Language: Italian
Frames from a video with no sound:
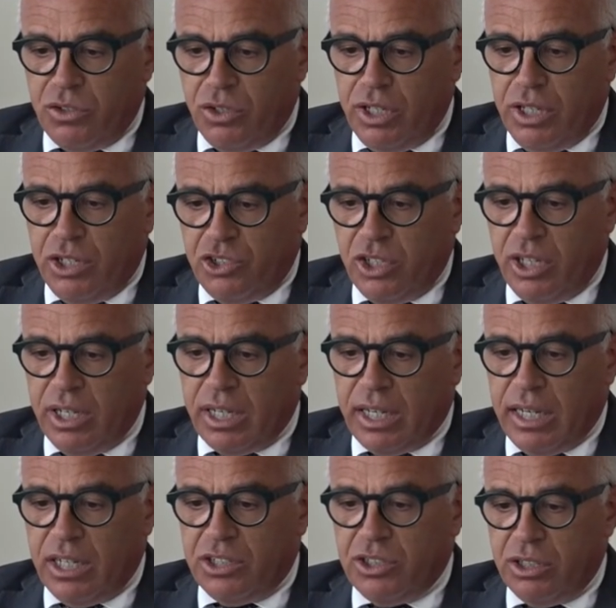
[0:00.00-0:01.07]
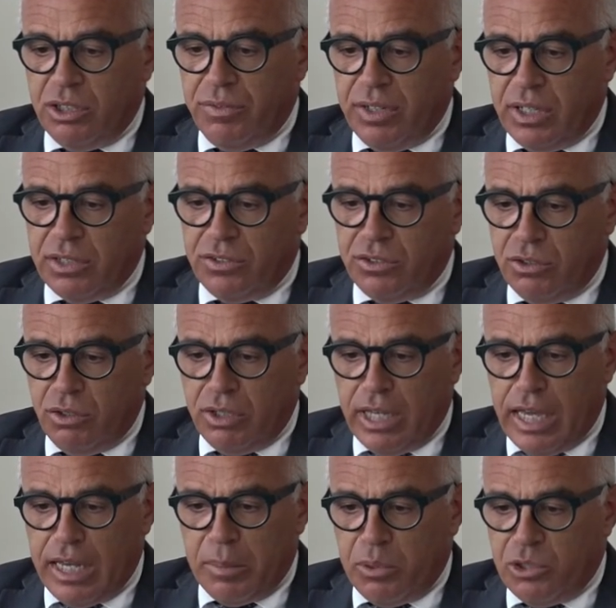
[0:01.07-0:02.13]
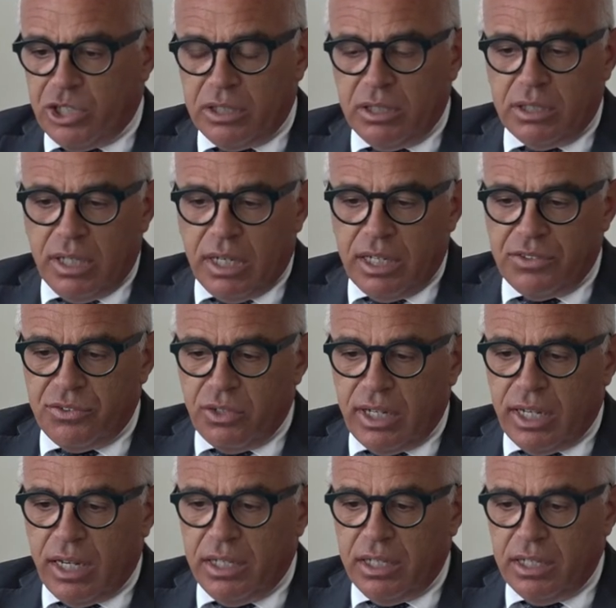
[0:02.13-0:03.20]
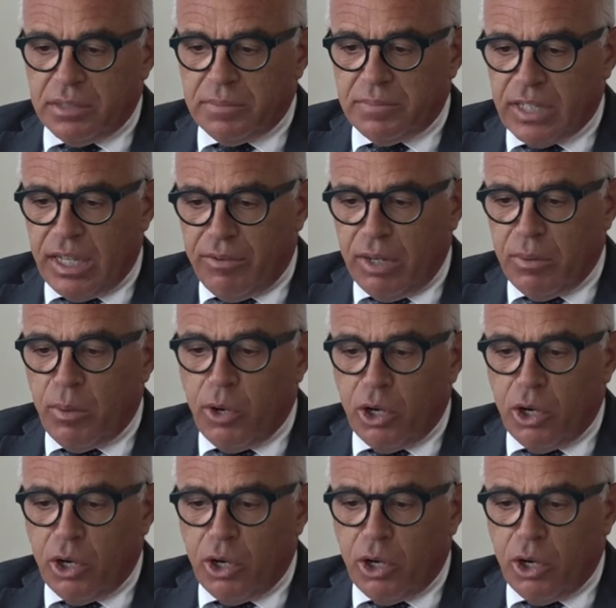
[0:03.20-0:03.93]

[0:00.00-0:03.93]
e per l'innovazione delle produzioni agricole ed agroalimentari e per la